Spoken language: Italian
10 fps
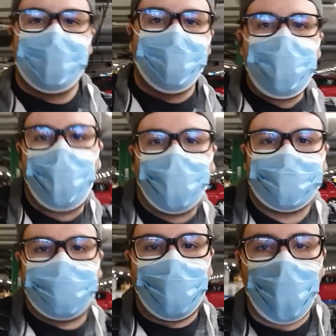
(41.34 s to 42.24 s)
vi
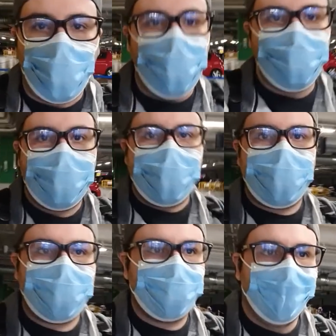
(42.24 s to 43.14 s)
porterò con
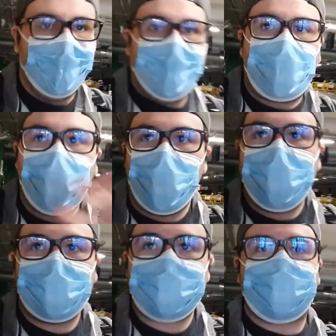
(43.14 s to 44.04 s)
me, come
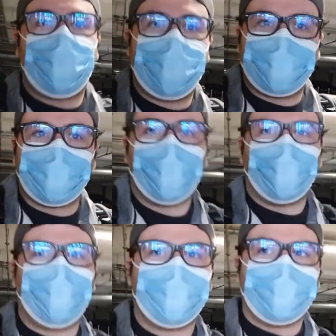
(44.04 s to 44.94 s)
al
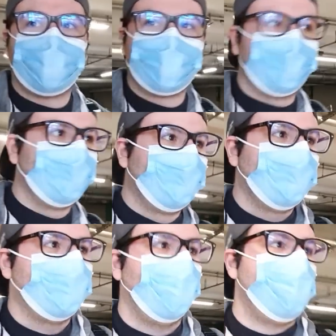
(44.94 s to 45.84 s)
solito.
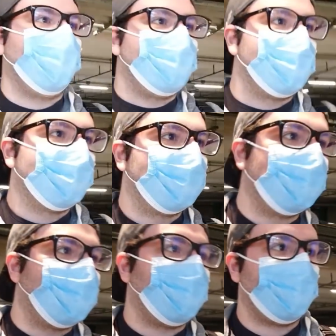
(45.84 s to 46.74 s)
E lei ride,
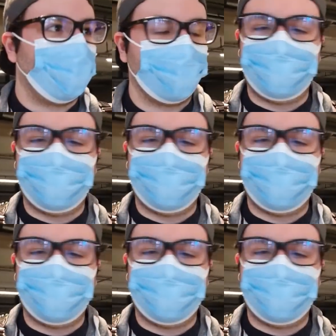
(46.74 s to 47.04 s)
e eh, vabbè.